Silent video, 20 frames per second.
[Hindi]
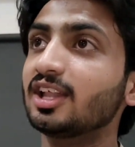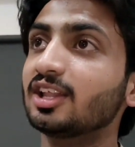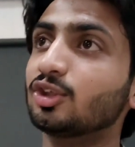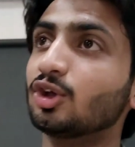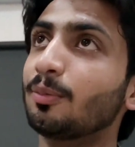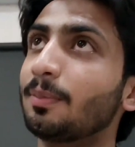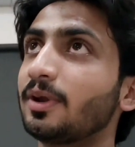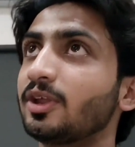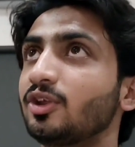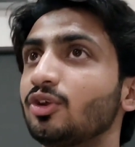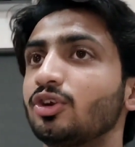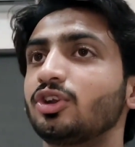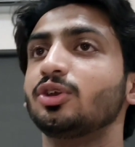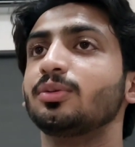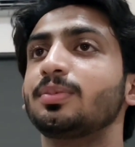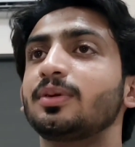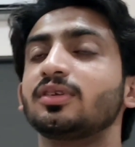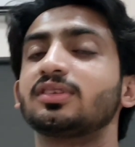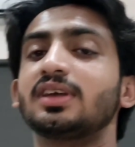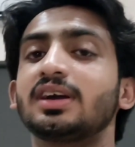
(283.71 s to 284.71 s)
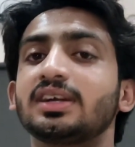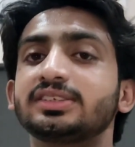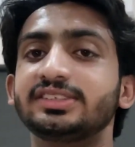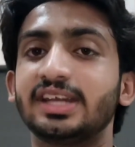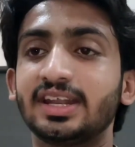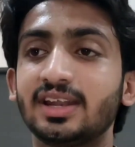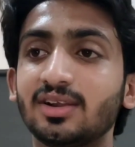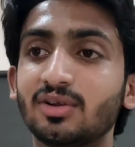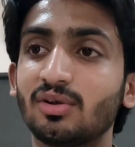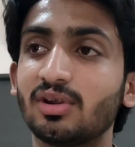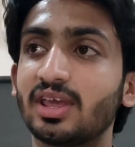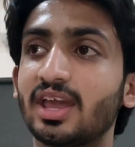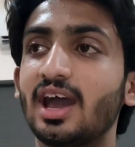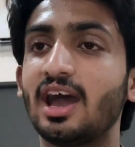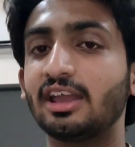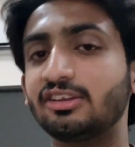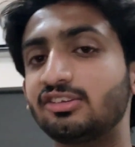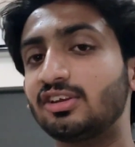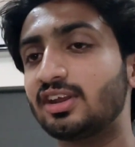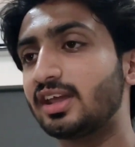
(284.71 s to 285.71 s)
तो ऊपर यूट्यूब पे उसका चैनल खुल
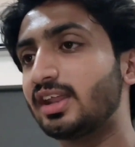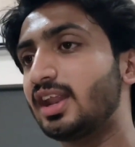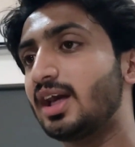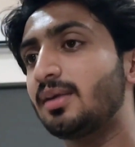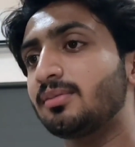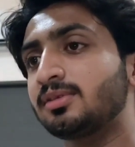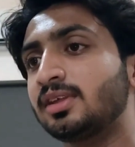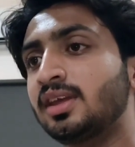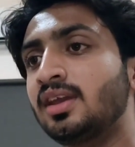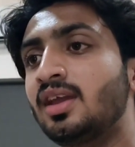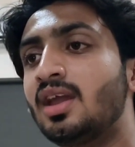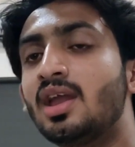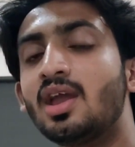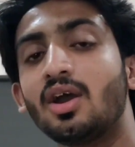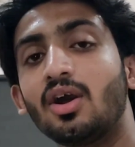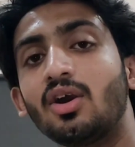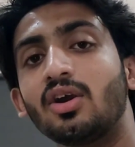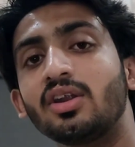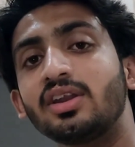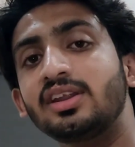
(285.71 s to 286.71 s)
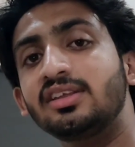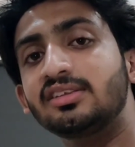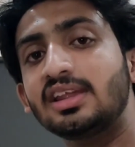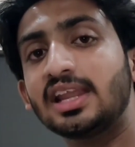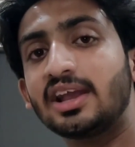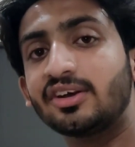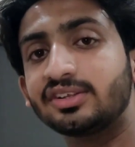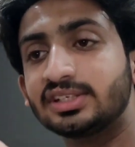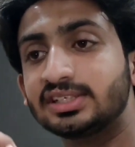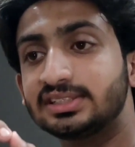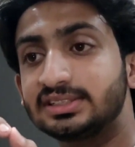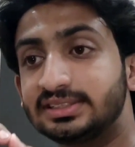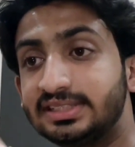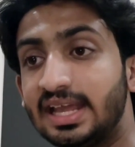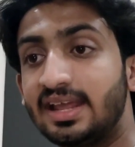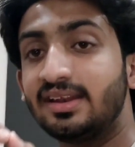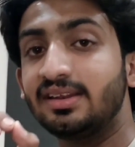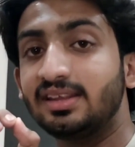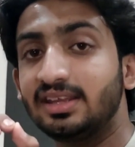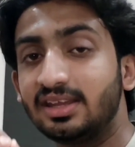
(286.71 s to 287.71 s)
गया हर्षी के नाम से और नीचे लिखा होता
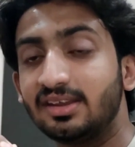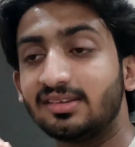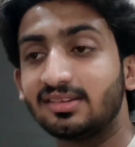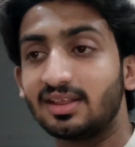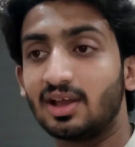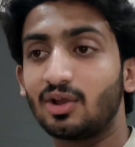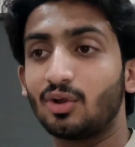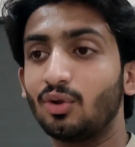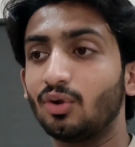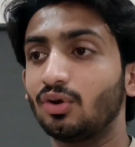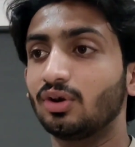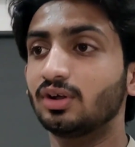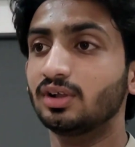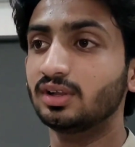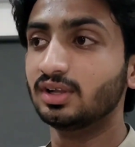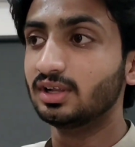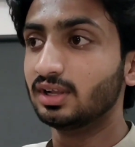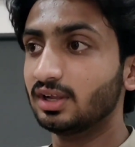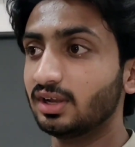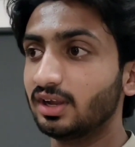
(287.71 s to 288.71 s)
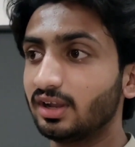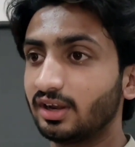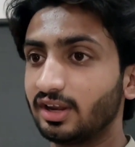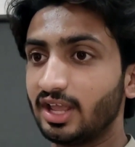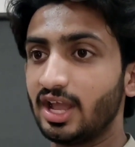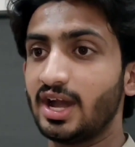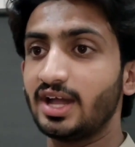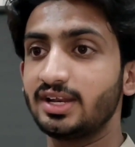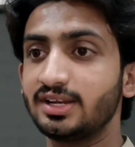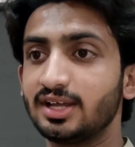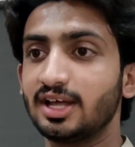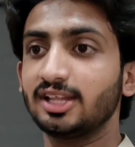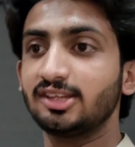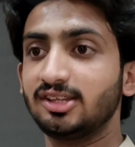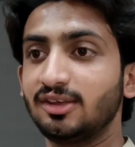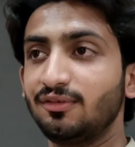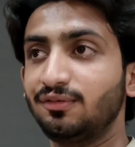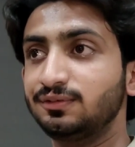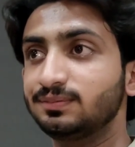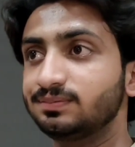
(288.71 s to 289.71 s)
टेन ईयर्स अगो रियान
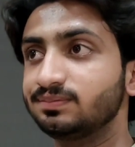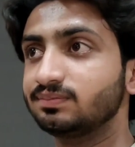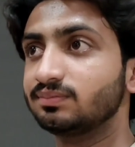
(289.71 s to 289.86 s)
आसिफ